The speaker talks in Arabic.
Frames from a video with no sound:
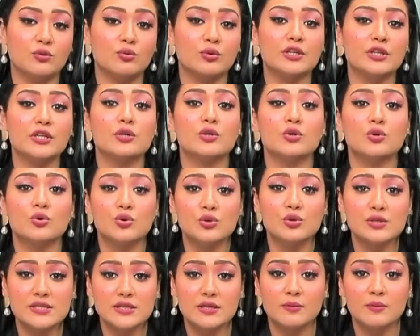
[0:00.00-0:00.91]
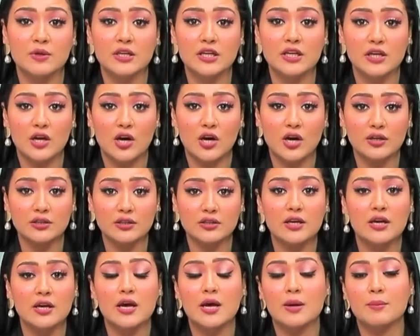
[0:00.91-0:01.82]
ان جزء من الارض
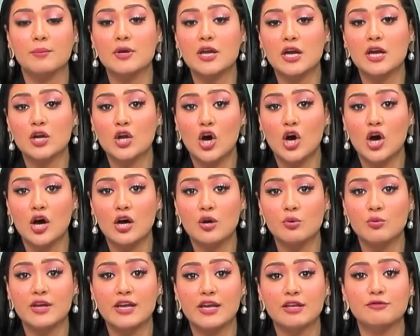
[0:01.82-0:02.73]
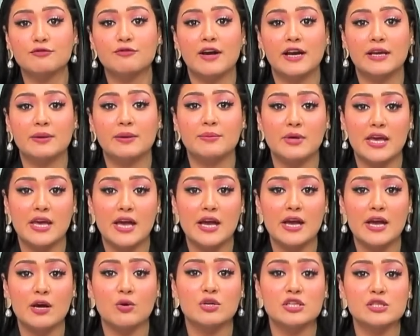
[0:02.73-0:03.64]
بينهار ويدفع
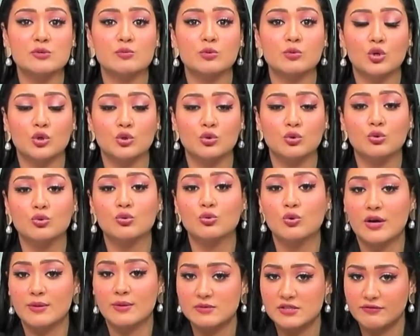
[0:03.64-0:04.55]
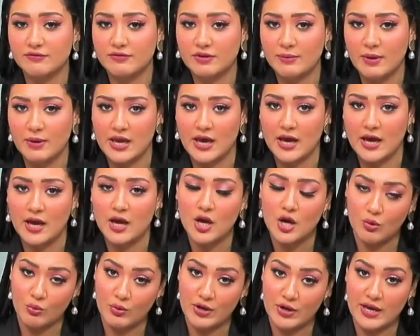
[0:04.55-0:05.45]
المياه ونسبه حدوثه 5%
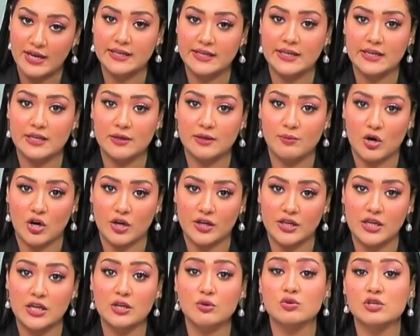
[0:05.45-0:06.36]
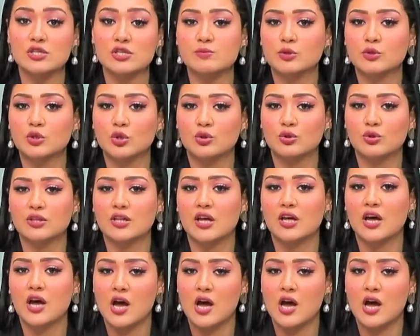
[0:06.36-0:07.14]
ويليه البراكين ونسبه حدوثها